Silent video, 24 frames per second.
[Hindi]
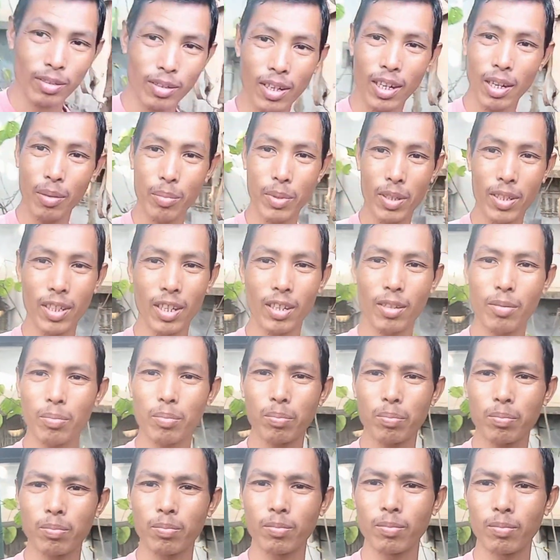तो काम का साइड
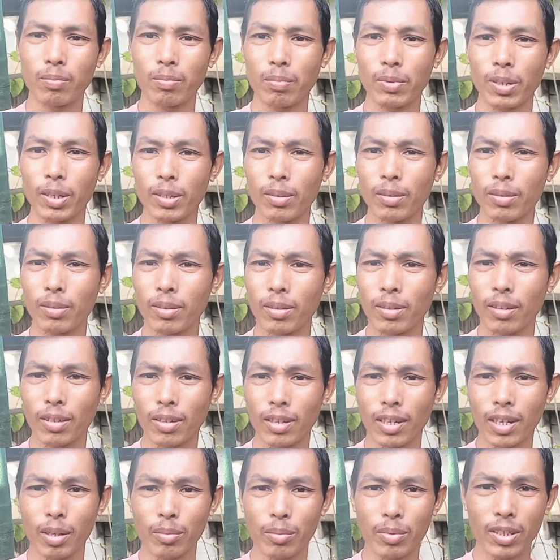पे हूँ
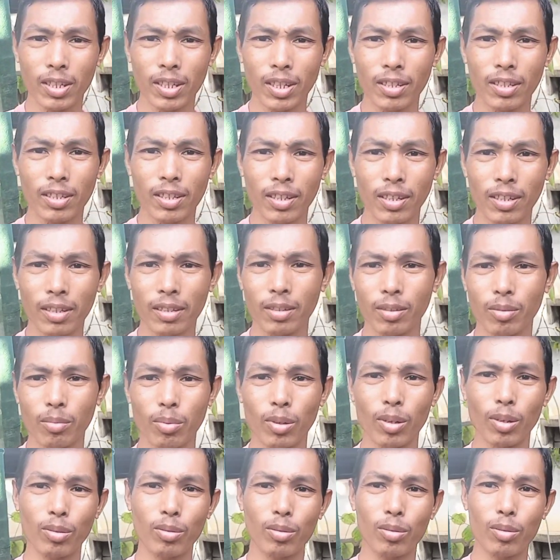और काम का साइड से
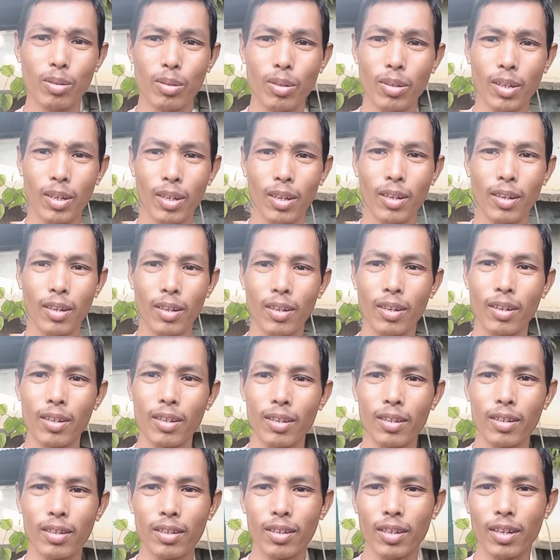ब्लॉग शूट
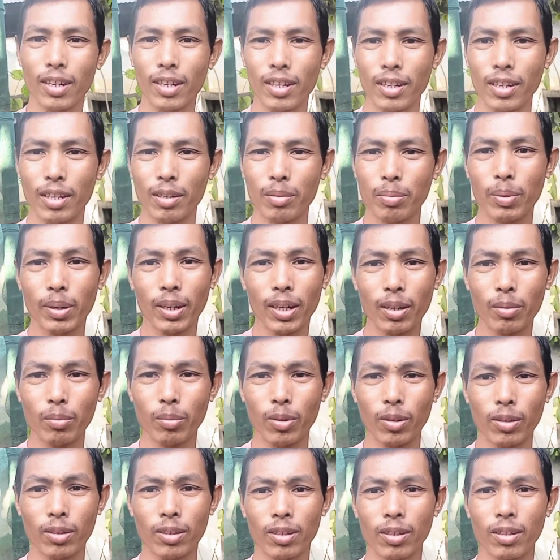कर दिया है पहला
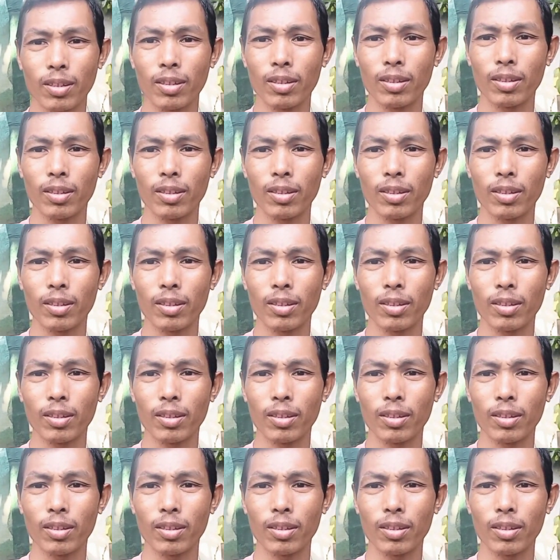ब्लॉग